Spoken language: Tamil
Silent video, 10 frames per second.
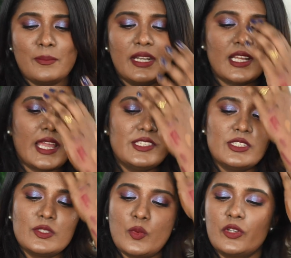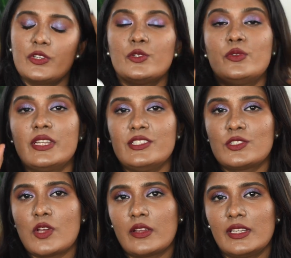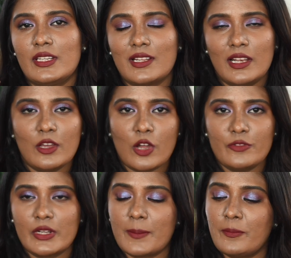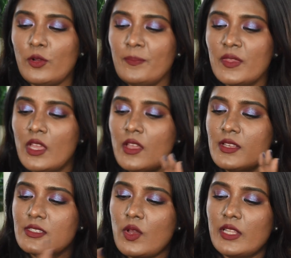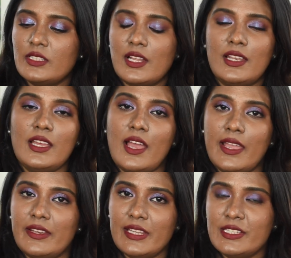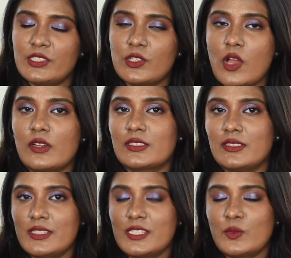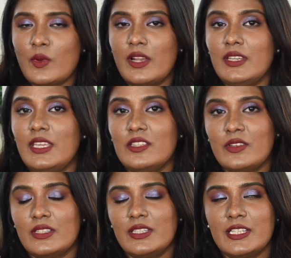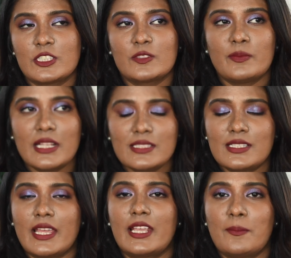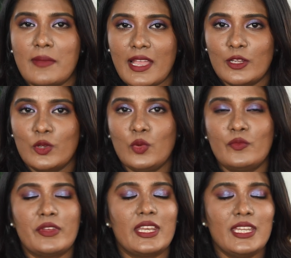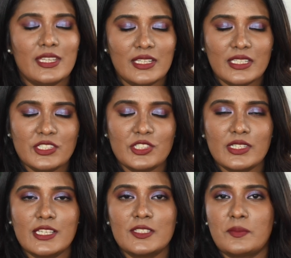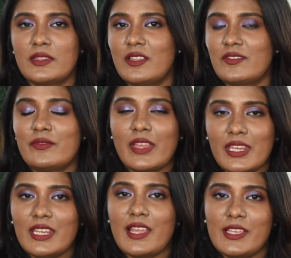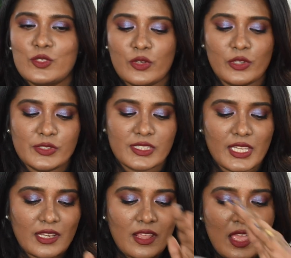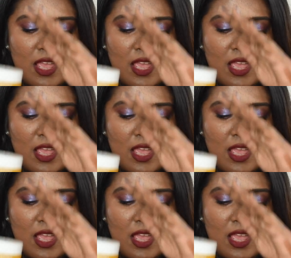பட் ஐ ஜஸ்ட் வாண்டட் டு ரீஸ்டாக் இட் நல்ல ஆஃபர் அப்போ ஸோ அதனால ஐ ரீஸ்டாக் திஸ் ஒன் இது வந்து இட் ஸ்மெல்ஸ் லைக் மேங்கோ வெரி டெலிஷியஸ் பட் தென் வெரி நைஸ் ஆன் யுவர் ஸ்கின்